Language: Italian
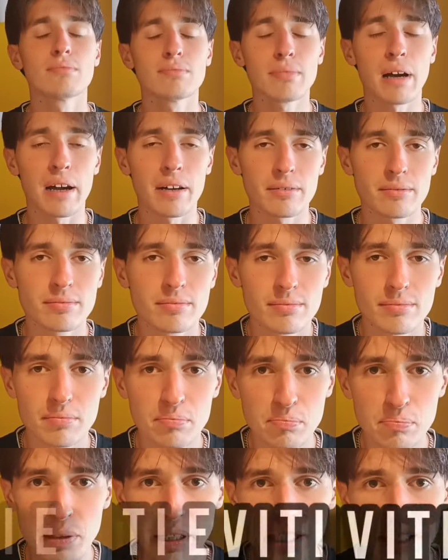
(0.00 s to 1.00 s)
beh,
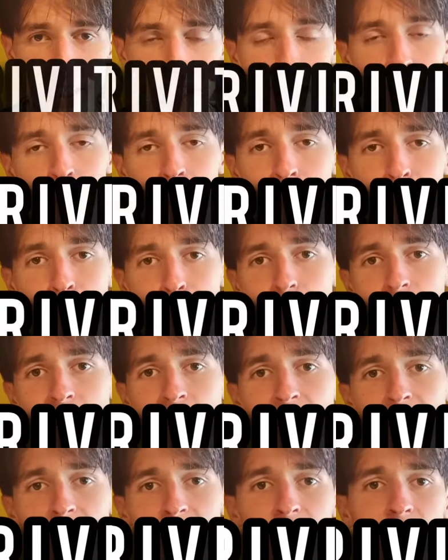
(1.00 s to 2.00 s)
perché non
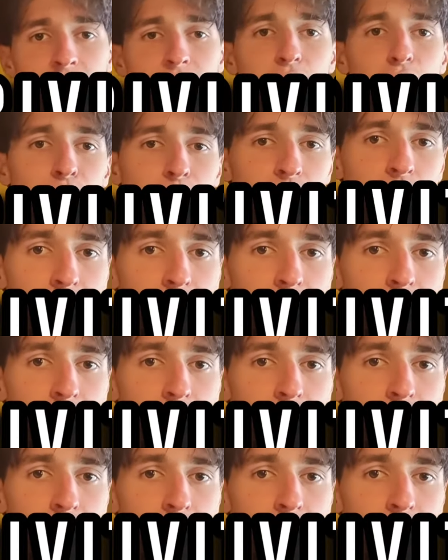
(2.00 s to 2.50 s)
riportarli? Io vi